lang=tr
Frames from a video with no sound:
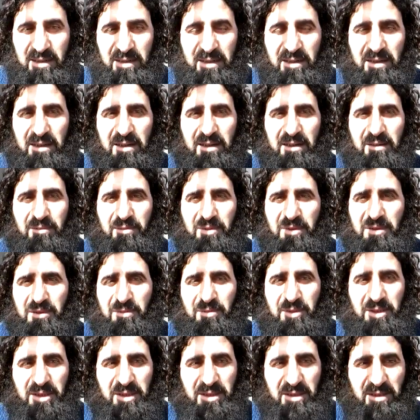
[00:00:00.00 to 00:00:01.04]
e,
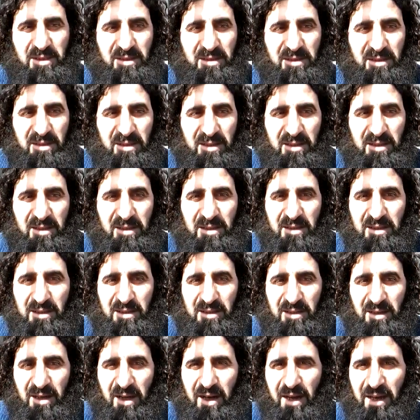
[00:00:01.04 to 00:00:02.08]
bizim için
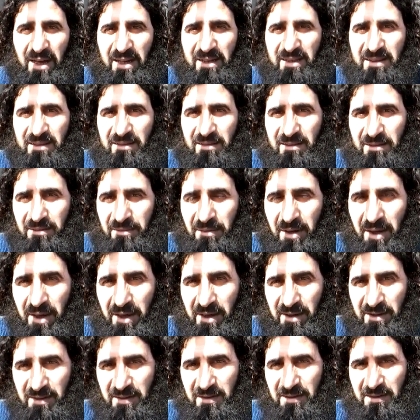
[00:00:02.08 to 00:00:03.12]
hayatın
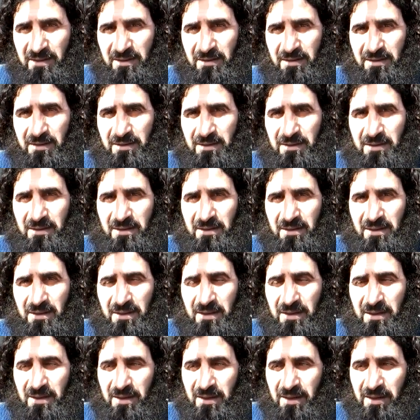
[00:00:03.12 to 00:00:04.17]
manasıdır?
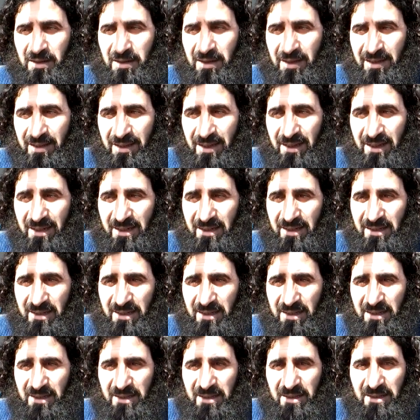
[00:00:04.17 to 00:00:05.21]
Neden
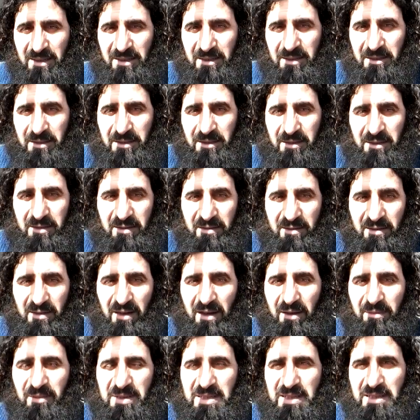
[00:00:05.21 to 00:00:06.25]

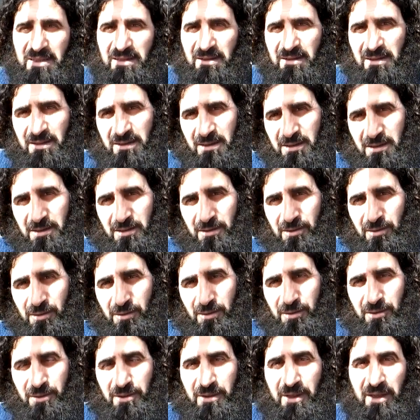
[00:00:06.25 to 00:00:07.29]
rahmet zırhını
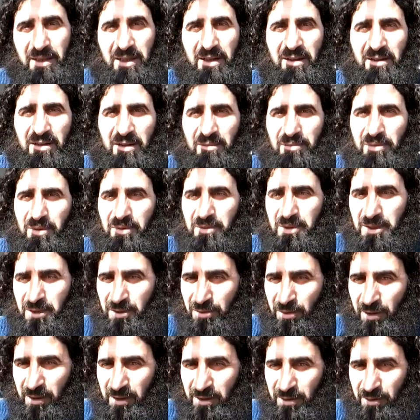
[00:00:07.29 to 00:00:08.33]
istiyoruz? Neden Rabbimize
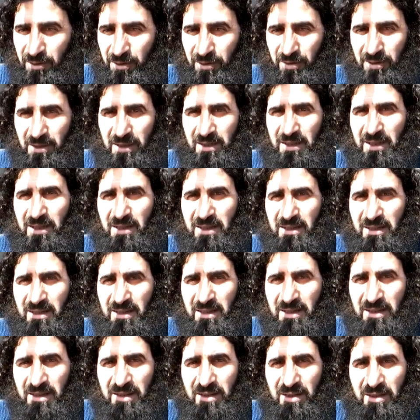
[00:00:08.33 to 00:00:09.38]
dua ediyoruz? Neden
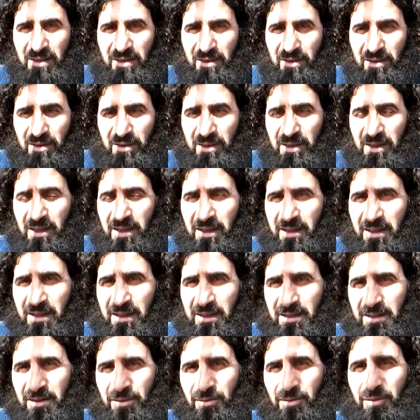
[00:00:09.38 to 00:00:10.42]

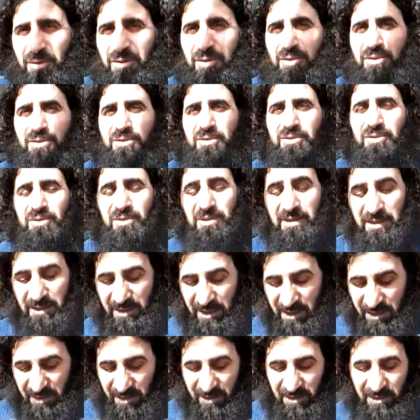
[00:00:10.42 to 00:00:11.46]
iyiliklerde koşturuyoruz?
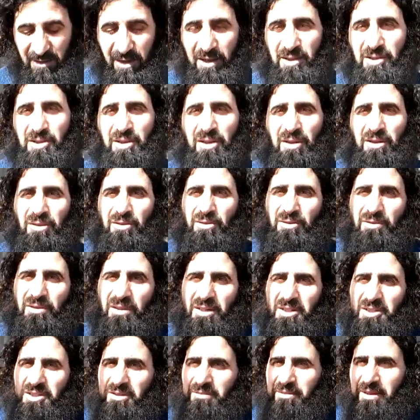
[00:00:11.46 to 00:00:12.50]
Neden aç kalıyoruz
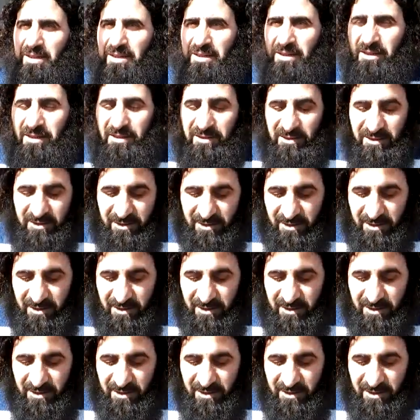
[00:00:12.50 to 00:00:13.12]
akşama kadar?